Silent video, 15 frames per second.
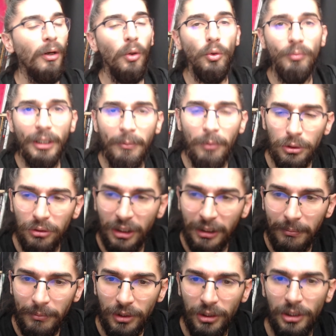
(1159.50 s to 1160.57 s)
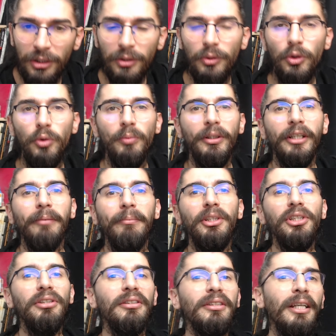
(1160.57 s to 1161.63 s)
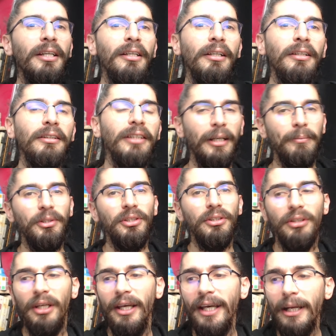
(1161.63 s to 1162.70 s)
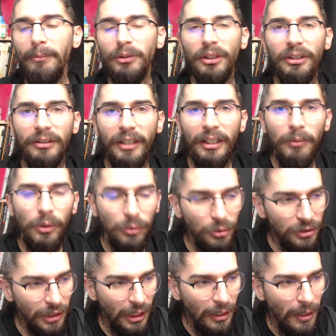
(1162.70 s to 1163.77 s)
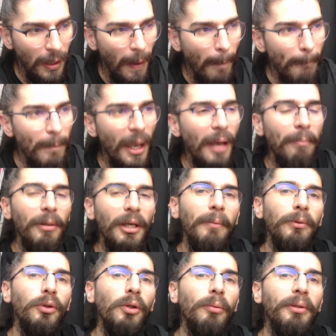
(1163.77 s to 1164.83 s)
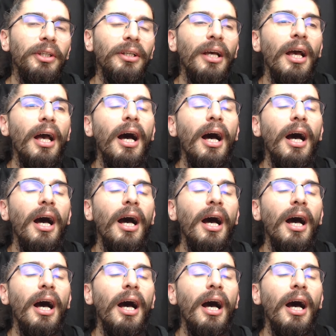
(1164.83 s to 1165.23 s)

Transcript: Umarım hoşuna gitmiştir. Umarım işinize yaramıştır. Eğer bu dediklerim olduysa beğenmeyi, abone olmayı,